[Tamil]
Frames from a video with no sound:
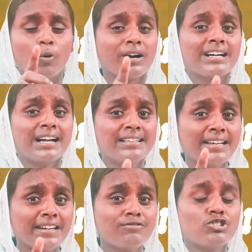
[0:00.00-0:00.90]
உங்கள்
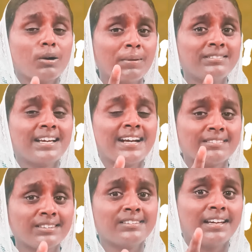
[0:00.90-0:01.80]
கண்ணீரின் ஜெபத்தை
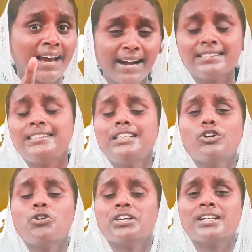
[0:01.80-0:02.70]
கத்தர் கேட்க
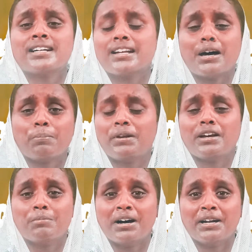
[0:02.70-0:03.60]
காத்து கொண்டிருக்கிறார்
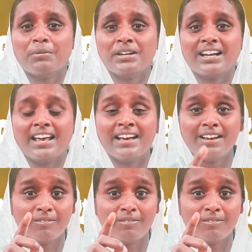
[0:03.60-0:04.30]
பிரியமானவர்களை